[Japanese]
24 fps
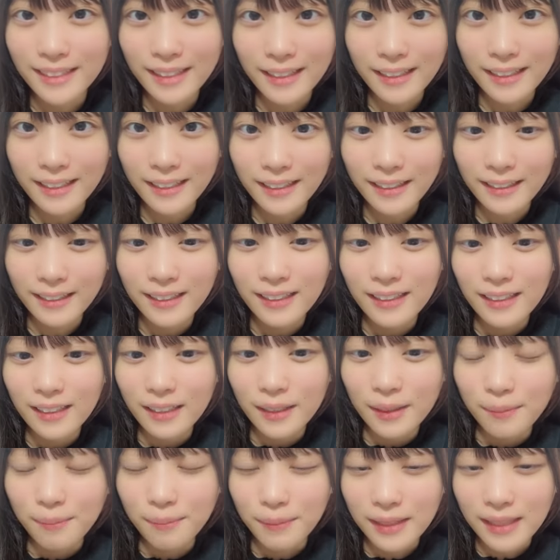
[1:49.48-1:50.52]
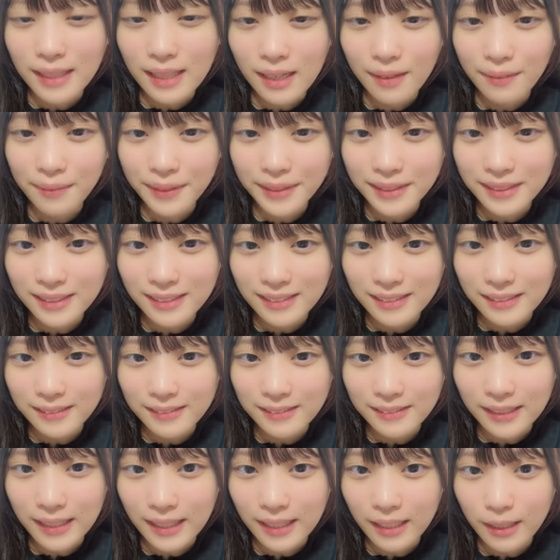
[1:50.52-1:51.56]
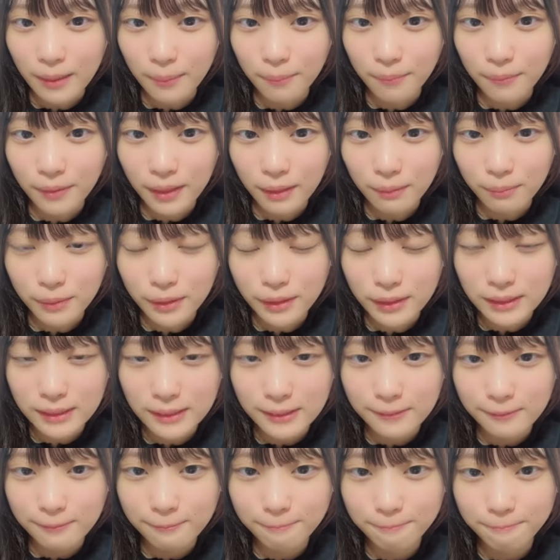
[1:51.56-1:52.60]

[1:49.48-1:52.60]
だから紛らわしいですね頑張ります